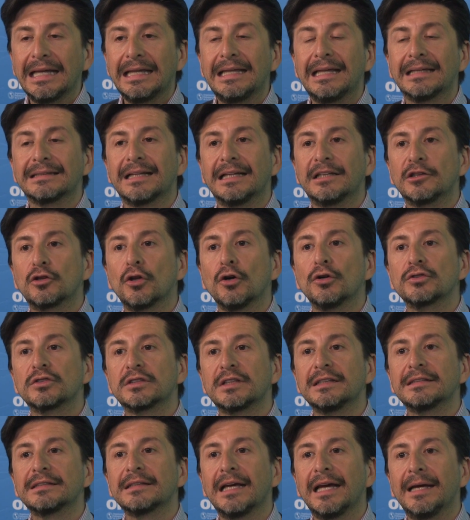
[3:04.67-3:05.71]
Y desde
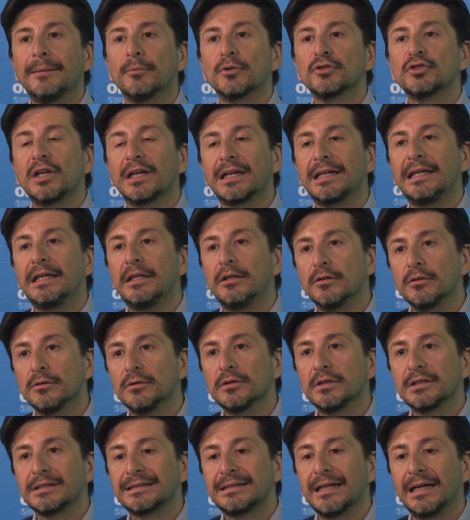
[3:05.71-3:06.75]
entonces hemos
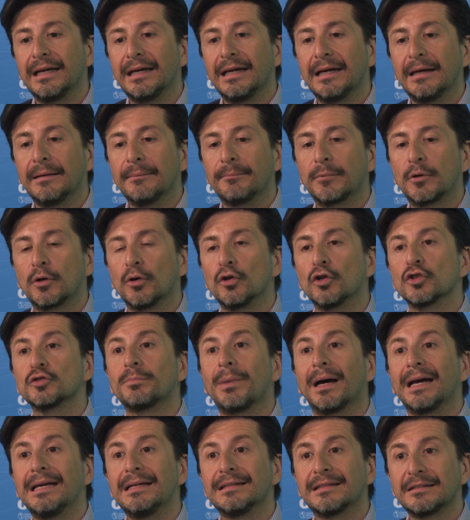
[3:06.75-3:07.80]
seguido con los
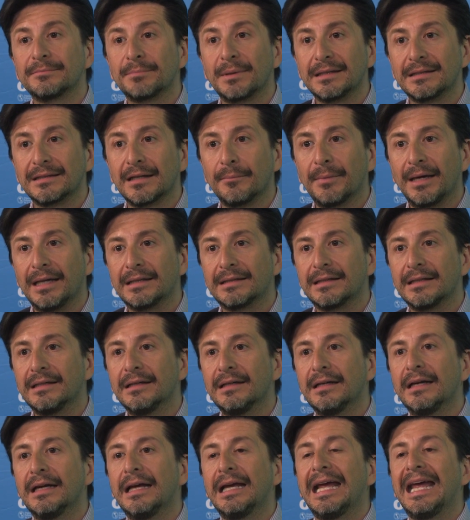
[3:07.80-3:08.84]
países precisamente
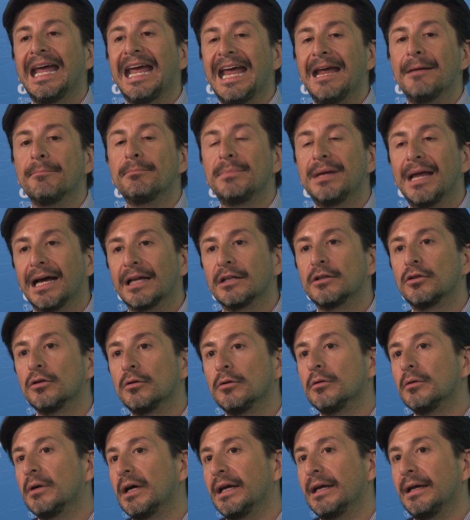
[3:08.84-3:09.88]

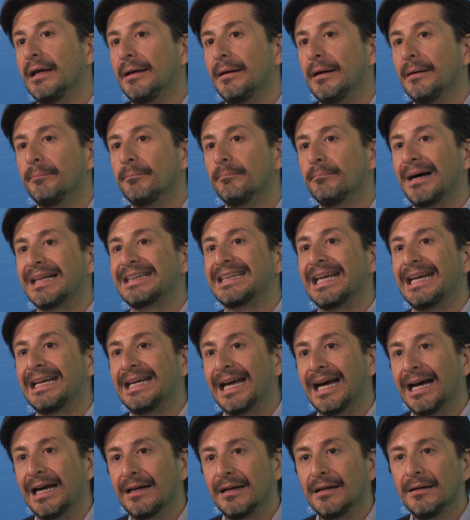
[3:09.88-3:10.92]
enviando
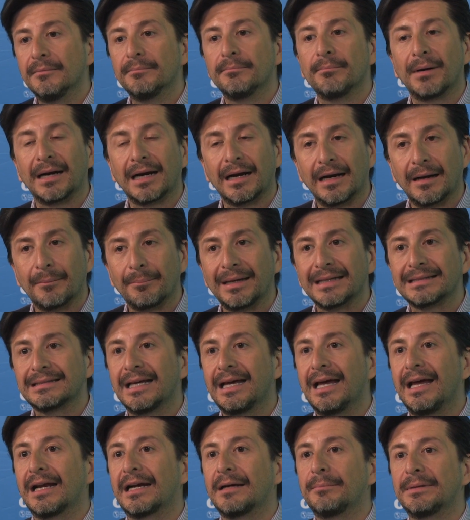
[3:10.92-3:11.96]
material para la
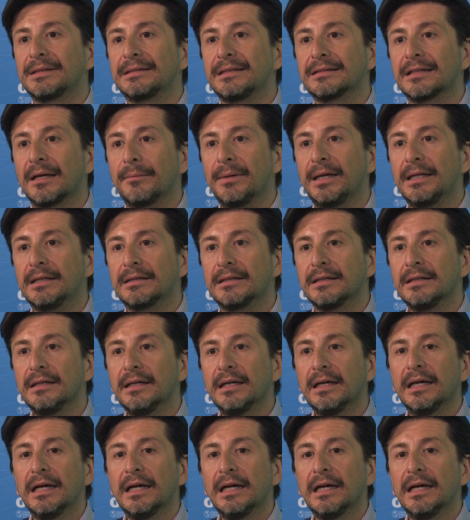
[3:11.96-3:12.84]
PCR precisamente